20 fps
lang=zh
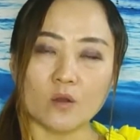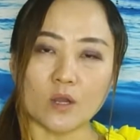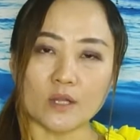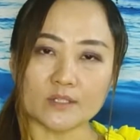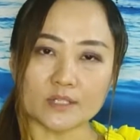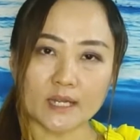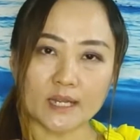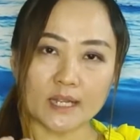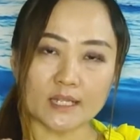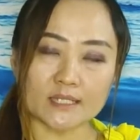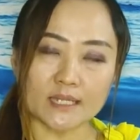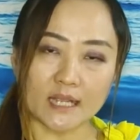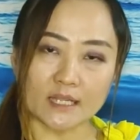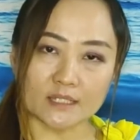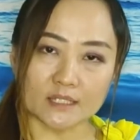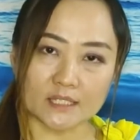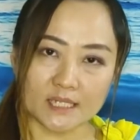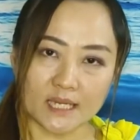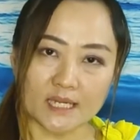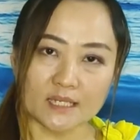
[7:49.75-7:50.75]
或者可以
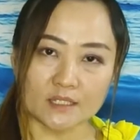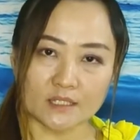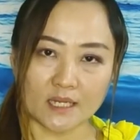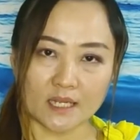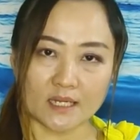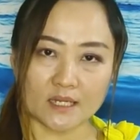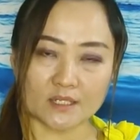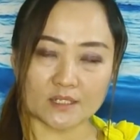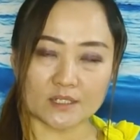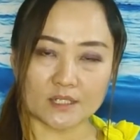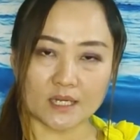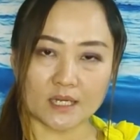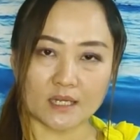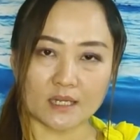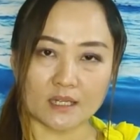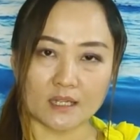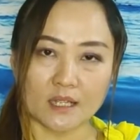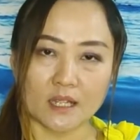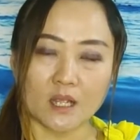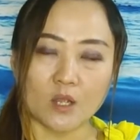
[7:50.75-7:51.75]
讲清洁的
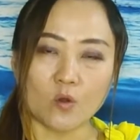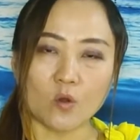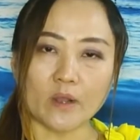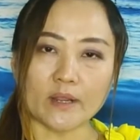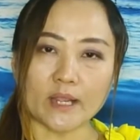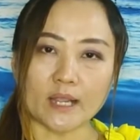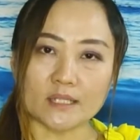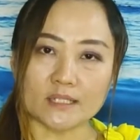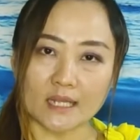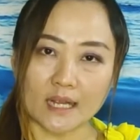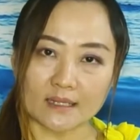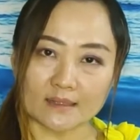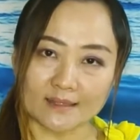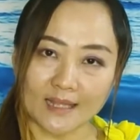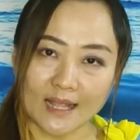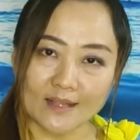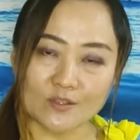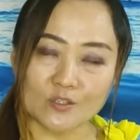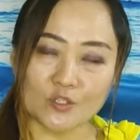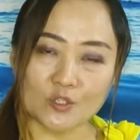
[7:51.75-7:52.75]
心，或可以讲
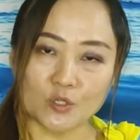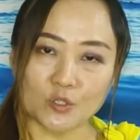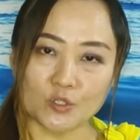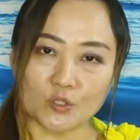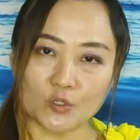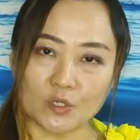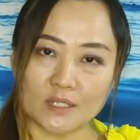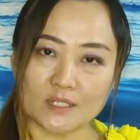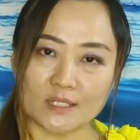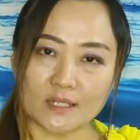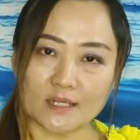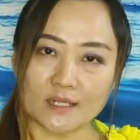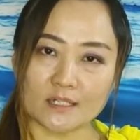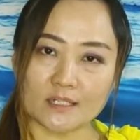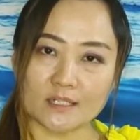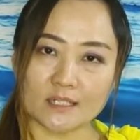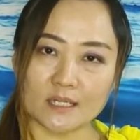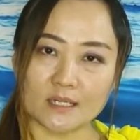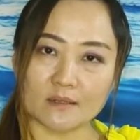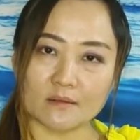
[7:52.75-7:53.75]
单纯对神的
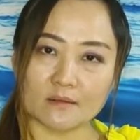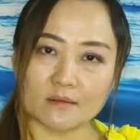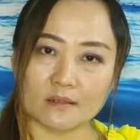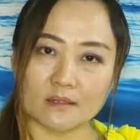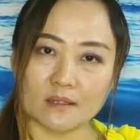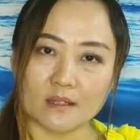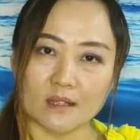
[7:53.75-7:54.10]
心，